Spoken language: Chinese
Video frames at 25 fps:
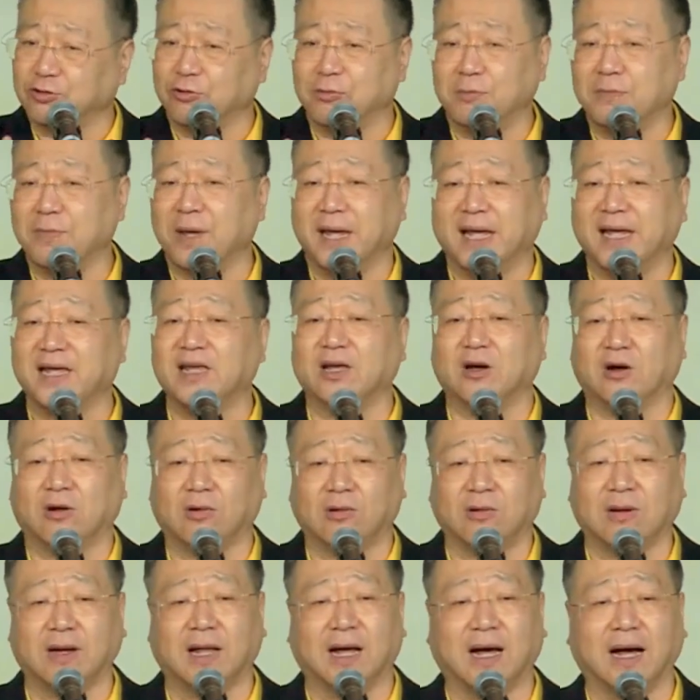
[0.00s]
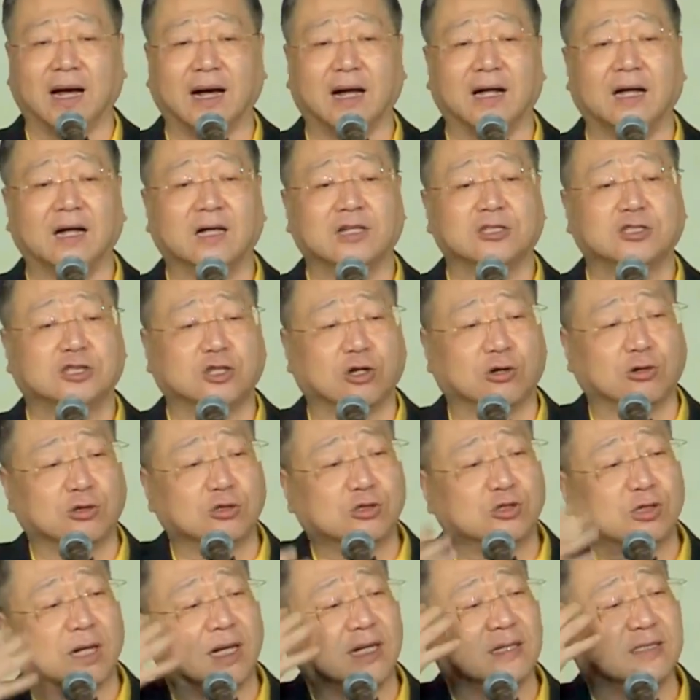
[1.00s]
没有了，就
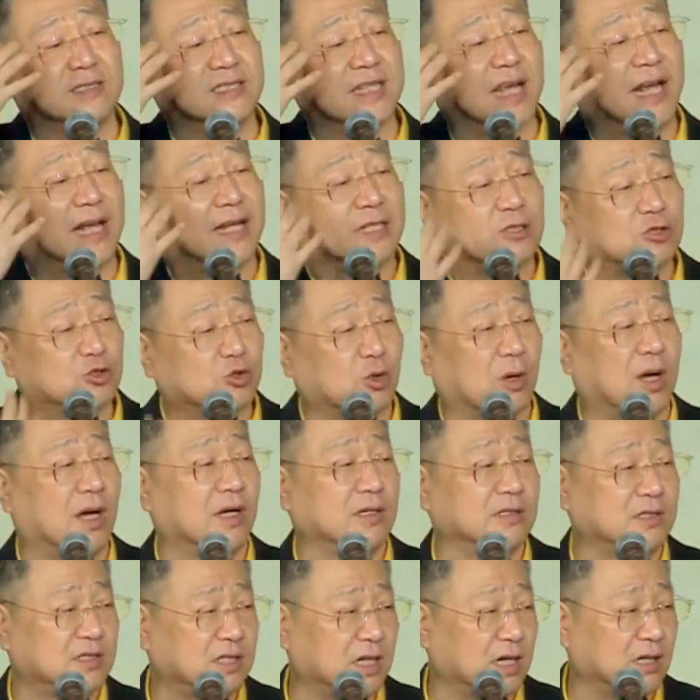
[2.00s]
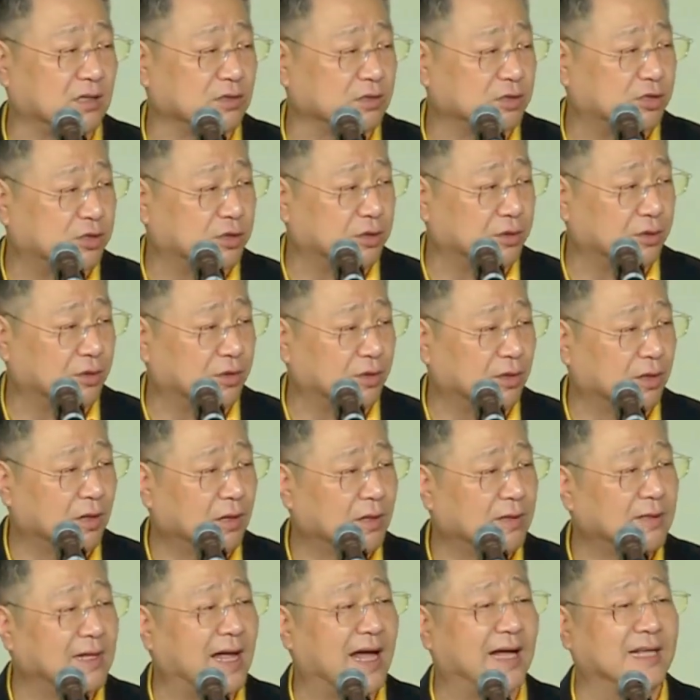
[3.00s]
算再装上去，
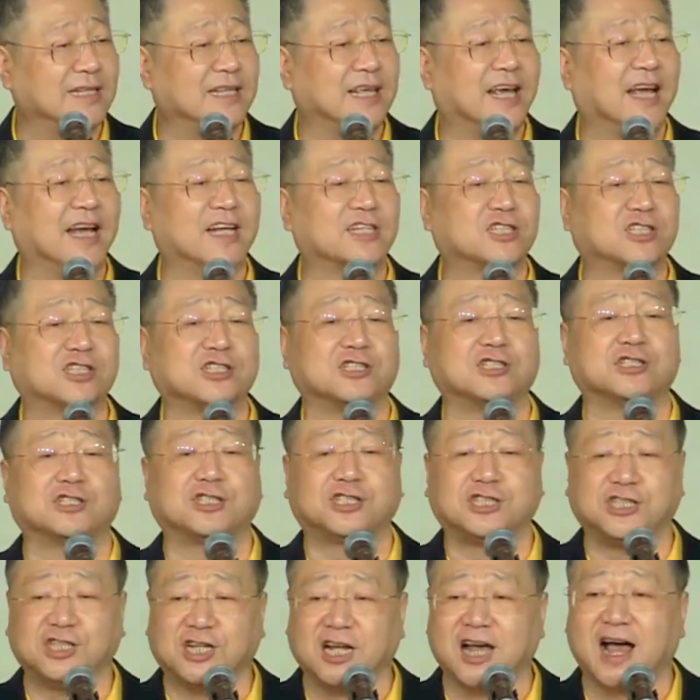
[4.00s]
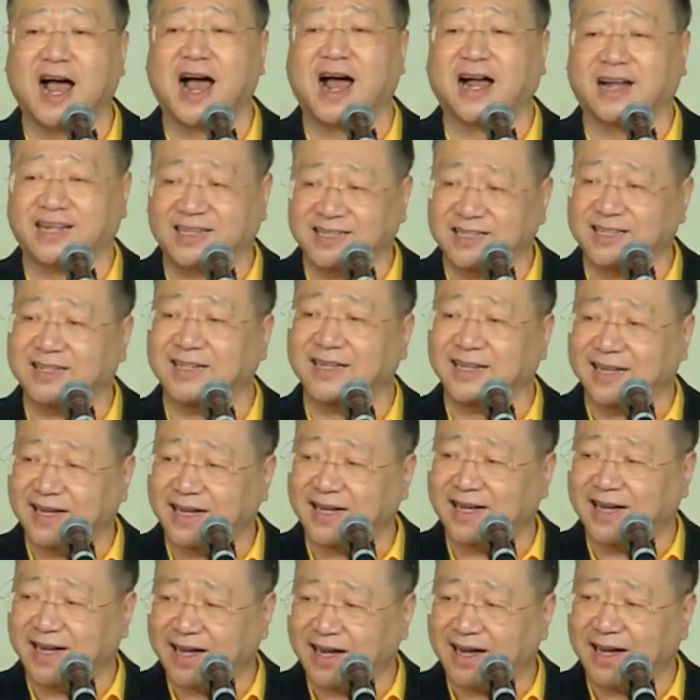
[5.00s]
那也是假的
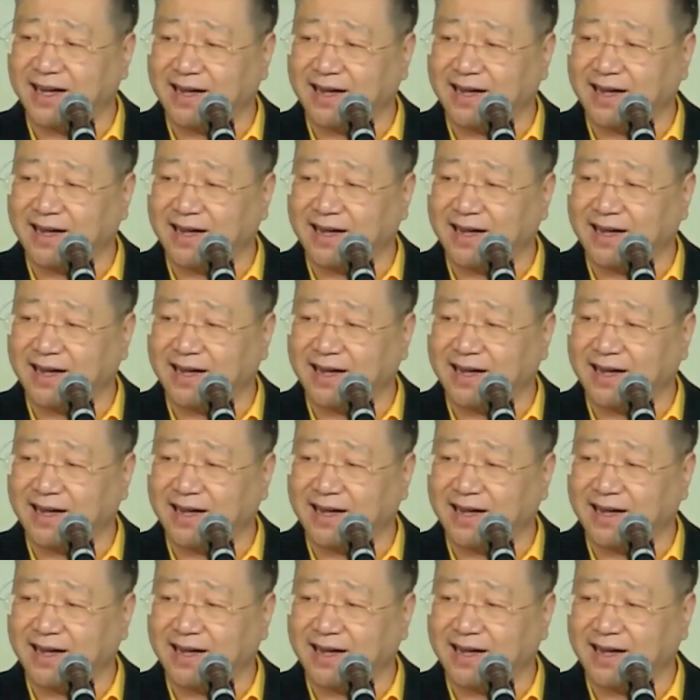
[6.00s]
呀，